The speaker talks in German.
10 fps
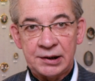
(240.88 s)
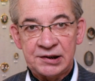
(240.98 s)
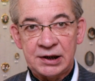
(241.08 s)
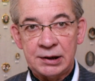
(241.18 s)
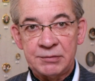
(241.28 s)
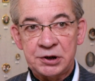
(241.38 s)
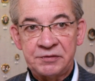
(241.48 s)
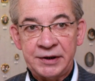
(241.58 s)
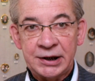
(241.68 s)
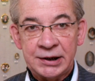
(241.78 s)
extrem
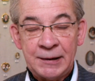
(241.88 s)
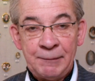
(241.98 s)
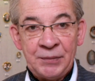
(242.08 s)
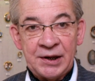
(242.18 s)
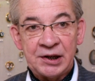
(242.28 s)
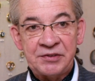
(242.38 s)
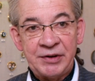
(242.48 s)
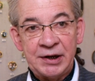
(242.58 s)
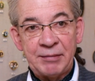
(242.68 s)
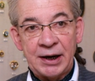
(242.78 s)
schwierig.
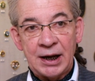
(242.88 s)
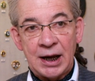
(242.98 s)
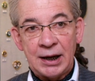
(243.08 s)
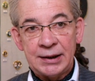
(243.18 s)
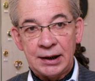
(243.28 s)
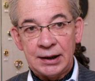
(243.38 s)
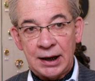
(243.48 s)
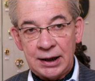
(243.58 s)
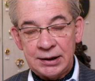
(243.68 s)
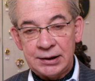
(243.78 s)
Deswegen mein Rat an
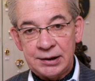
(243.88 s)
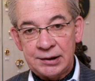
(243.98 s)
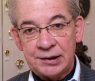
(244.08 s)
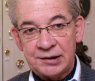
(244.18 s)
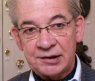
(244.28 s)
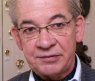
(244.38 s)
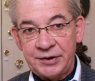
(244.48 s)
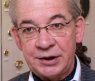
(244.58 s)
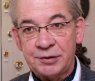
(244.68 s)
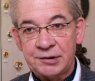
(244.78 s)
alle, die dieses
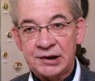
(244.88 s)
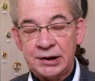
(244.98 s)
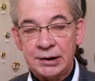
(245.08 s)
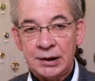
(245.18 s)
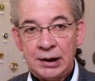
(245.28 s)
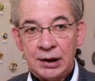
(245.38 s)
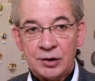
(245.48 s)
Video sehen,